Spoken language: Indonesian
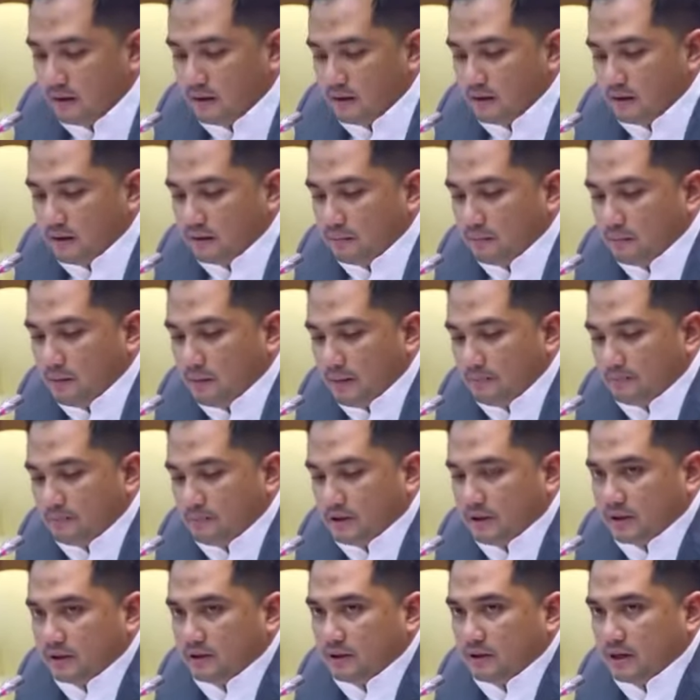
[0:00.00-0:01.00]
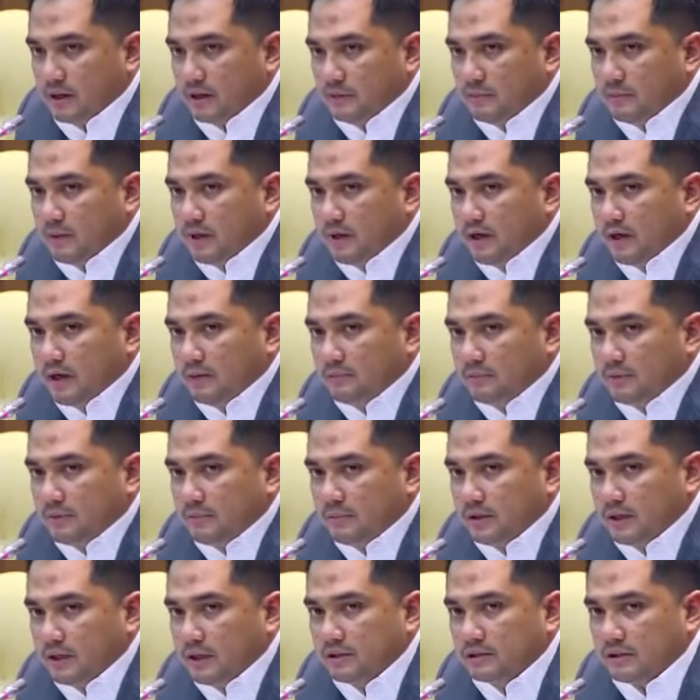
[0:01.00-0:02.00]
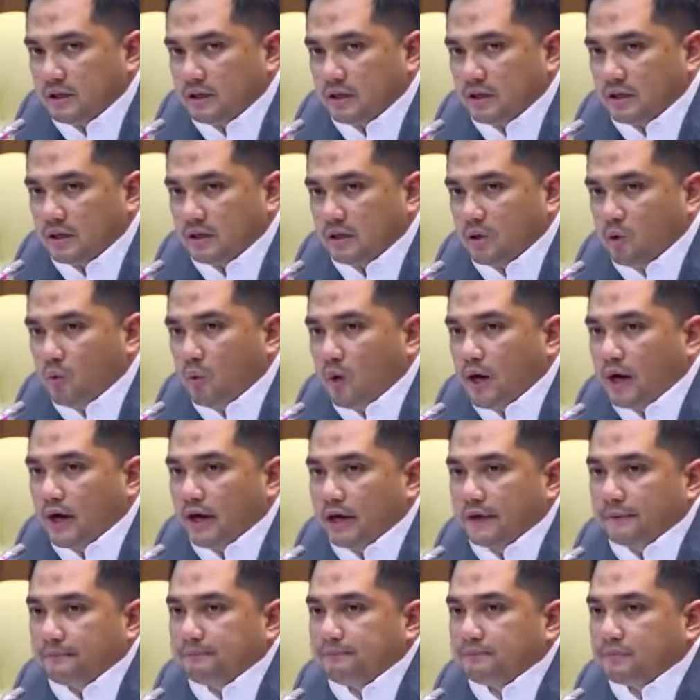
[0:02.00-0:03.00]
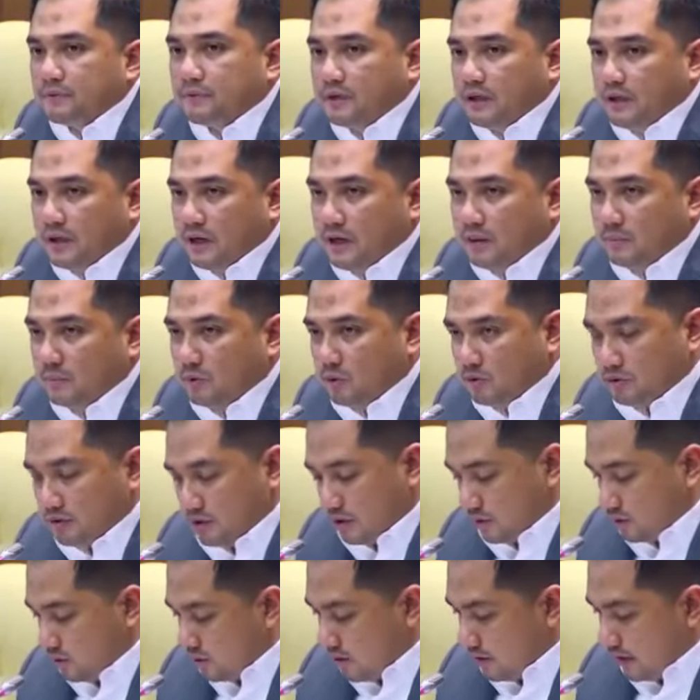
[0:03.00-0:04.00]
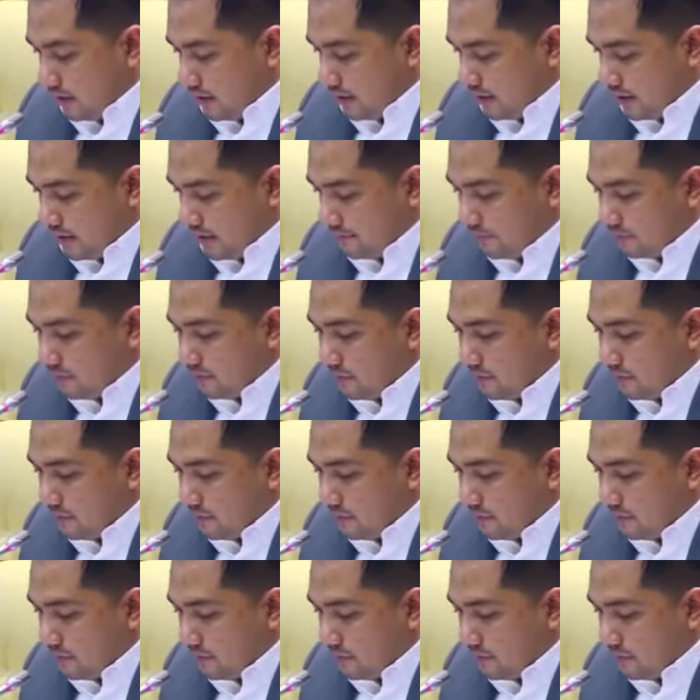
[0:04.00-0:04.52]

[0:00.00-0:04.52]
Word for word: bab tentang Badan Pemeriksa Keuangan di dalam konstitusi kita